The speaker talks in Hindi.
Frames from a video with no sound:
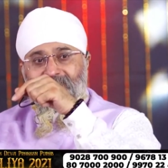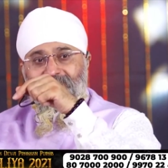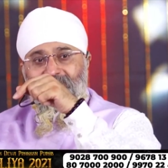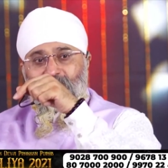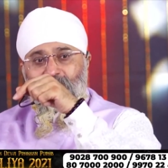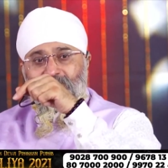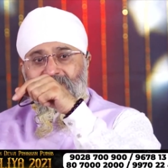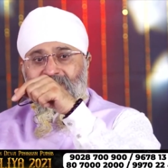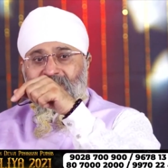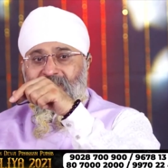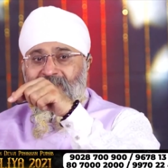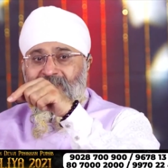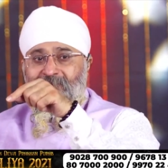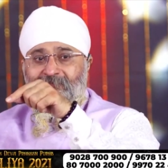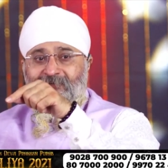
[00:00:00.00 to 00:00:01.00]
उसके आगे
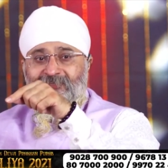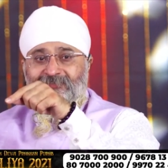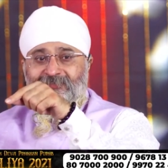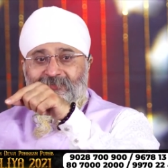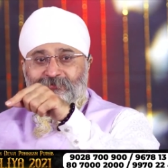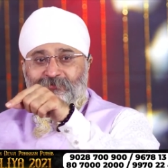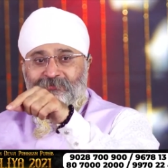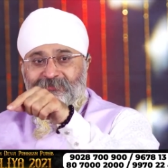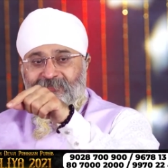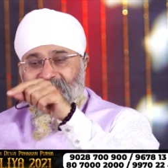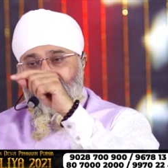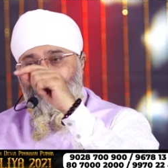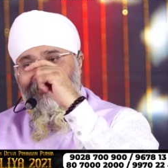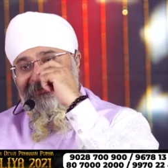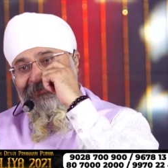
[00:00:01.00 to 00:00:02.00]
हमारा सर झुक
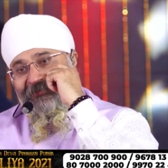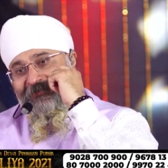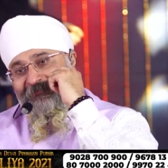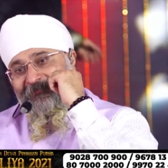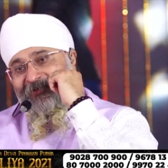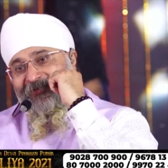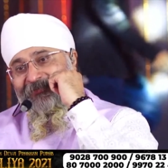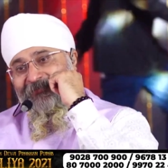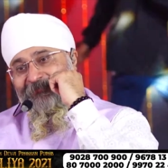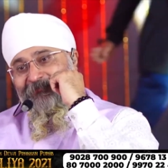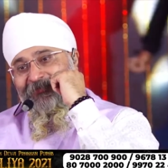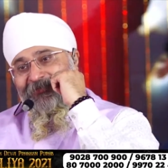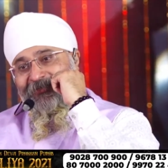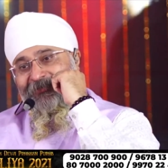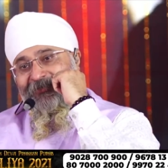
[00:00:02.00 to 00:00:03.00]
जाएगा प्यार से
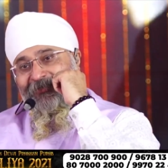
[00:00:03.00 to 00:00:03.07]
बोलिए धन